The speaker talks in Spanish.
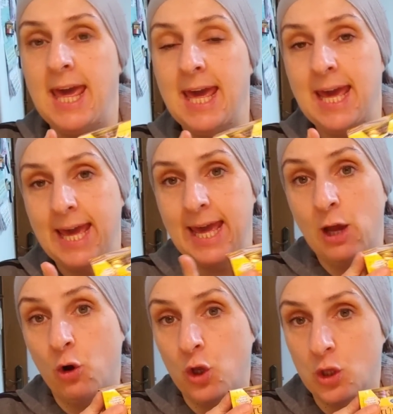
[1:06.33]

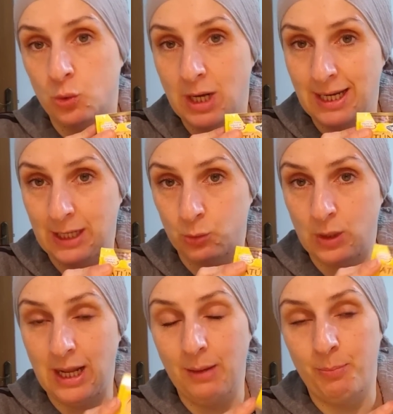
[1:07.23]
Eh, he cogido atún al
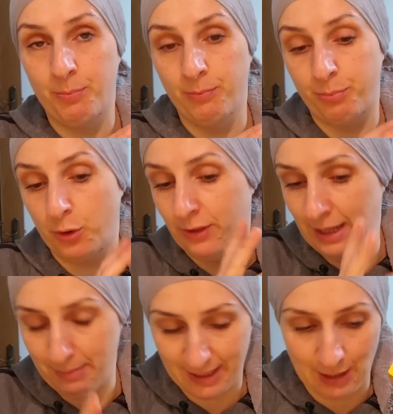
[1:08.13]
natural
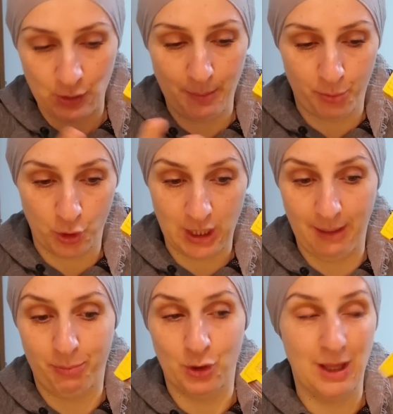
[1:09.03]
del Mercadona, ¿por
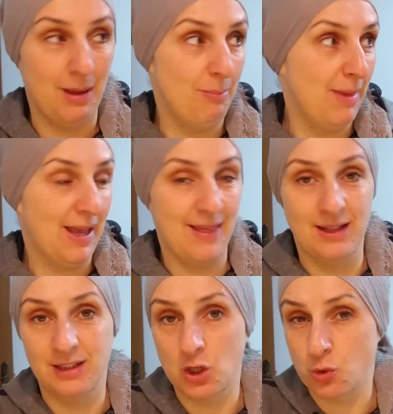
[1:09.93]
qué? Porque me
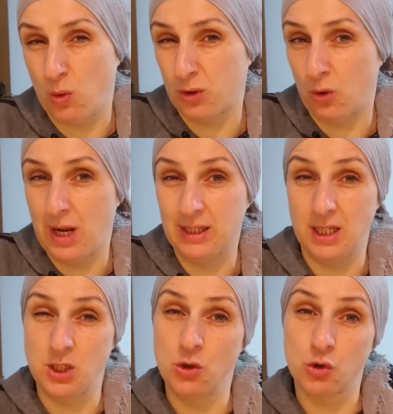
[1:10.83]
quedan tres o cuatro
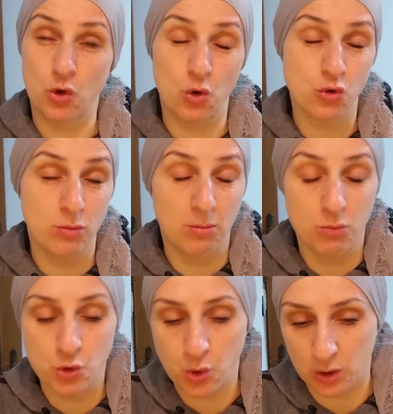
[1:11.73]
latas y nosotros
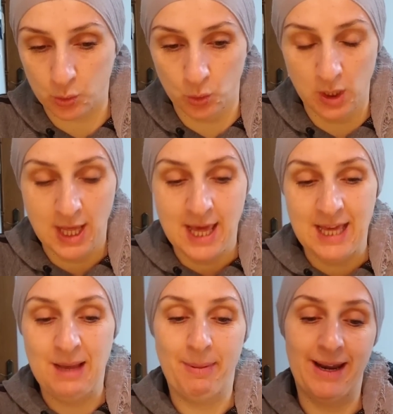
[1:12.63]
consumimos mucho atún
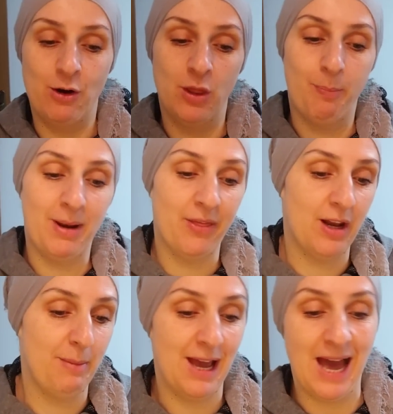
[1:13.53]
y para no
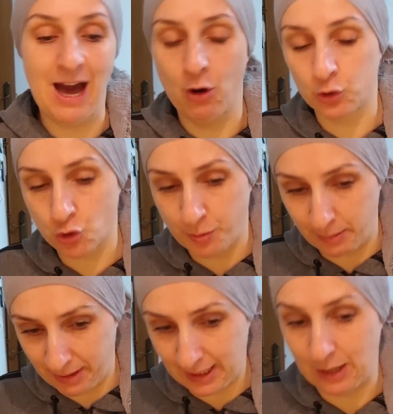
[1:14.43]
desplazarme a otro
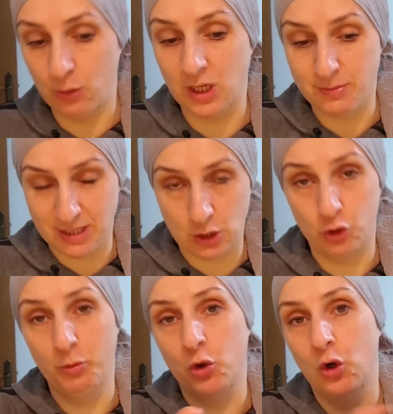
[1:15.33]
supermercado que es más
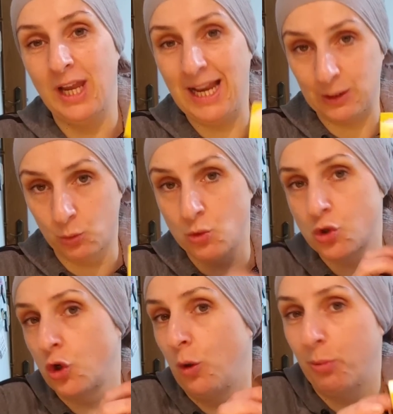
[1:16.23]
económico el
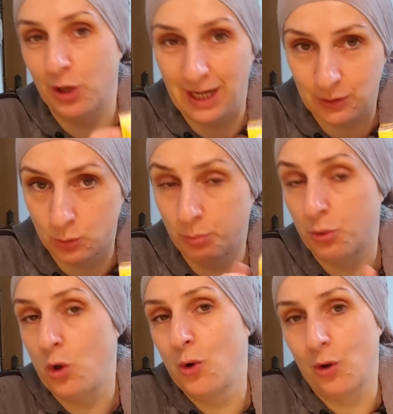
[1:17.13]
atún solo por el
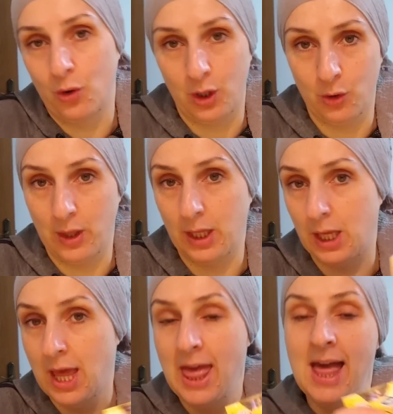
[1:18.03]
atún, pues lo he cogido de
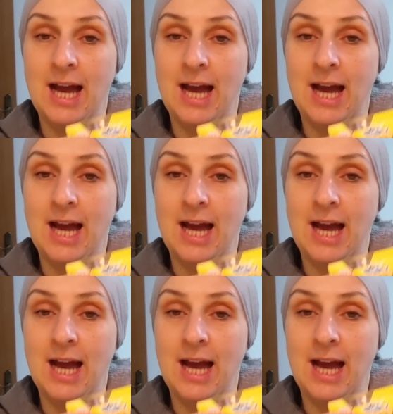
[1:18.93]
aquí.